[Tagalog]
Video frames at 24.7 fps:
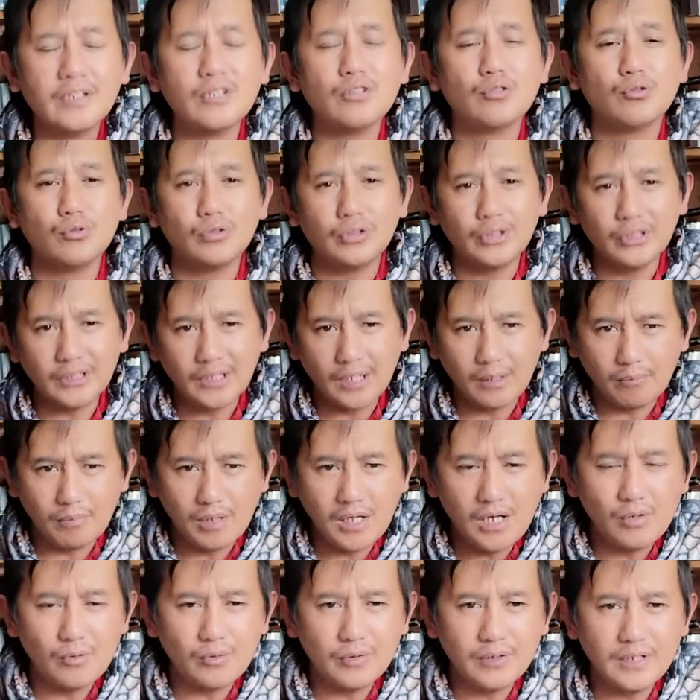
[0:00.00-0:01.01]
isu ti
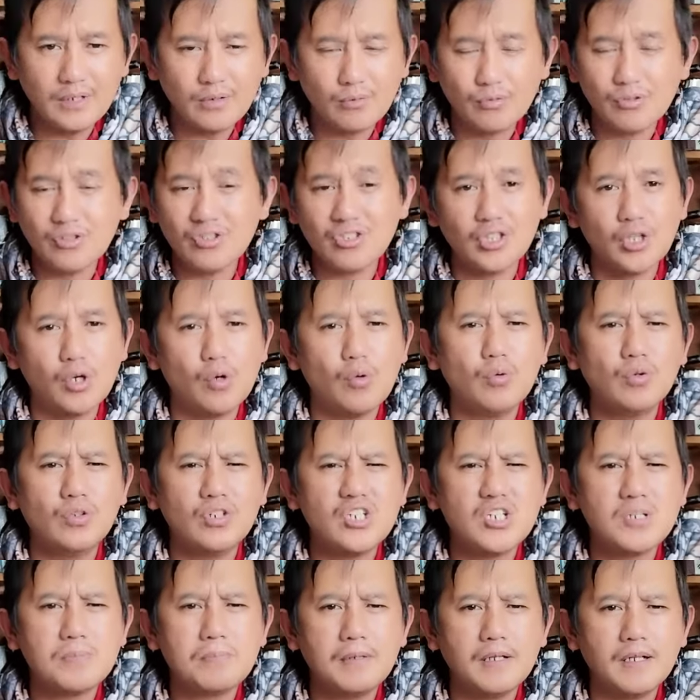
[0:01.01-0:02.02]
trabaho na who is the Holy
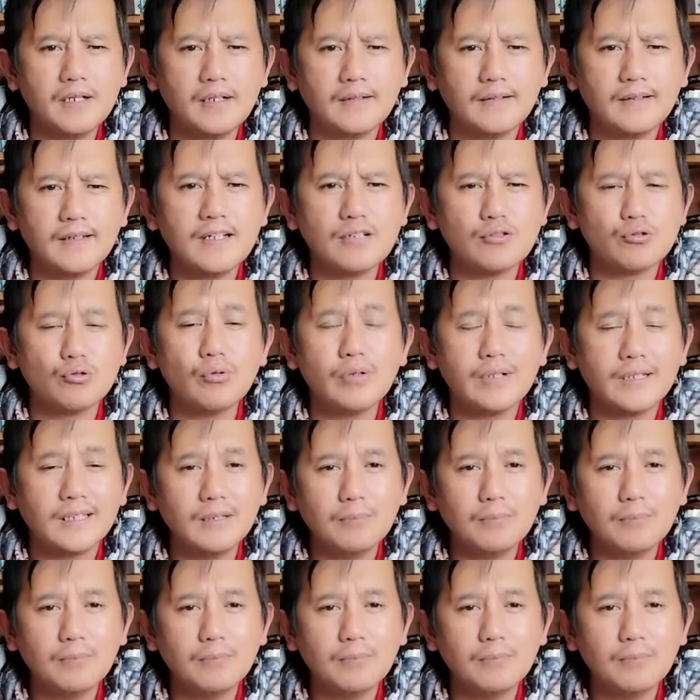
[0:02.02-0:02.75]
Spirit nga isu